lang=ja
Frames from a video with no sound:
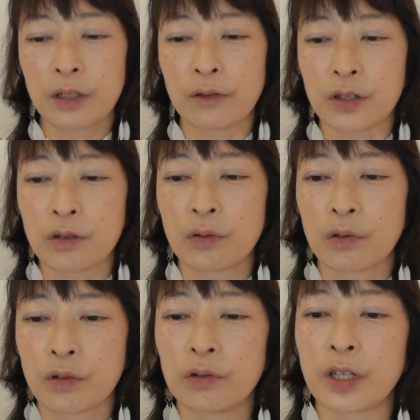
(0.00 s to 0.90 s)
るのは自
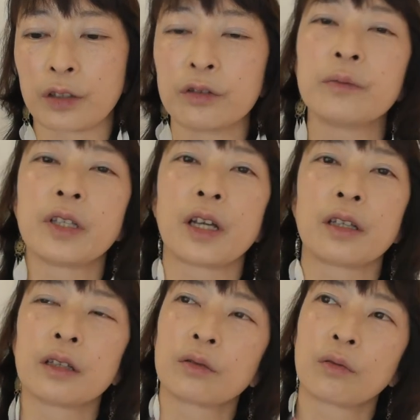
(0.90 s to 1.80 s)
動集客みたい
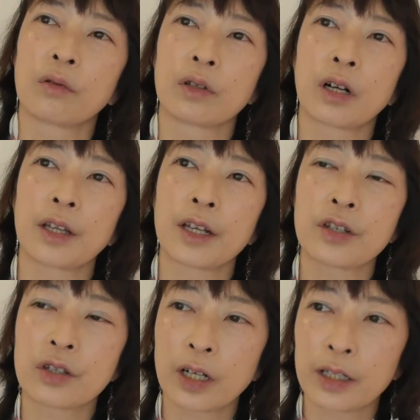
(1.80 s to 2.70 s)
なところにかな
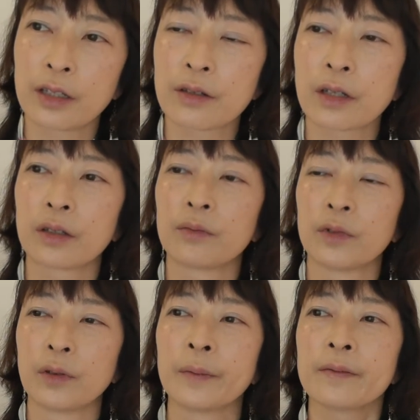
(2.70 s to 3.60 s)
り近いんですけど
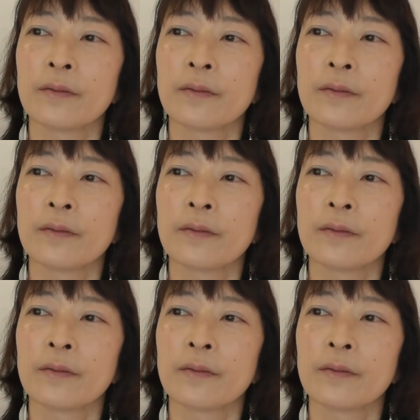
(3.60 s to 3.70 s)
も、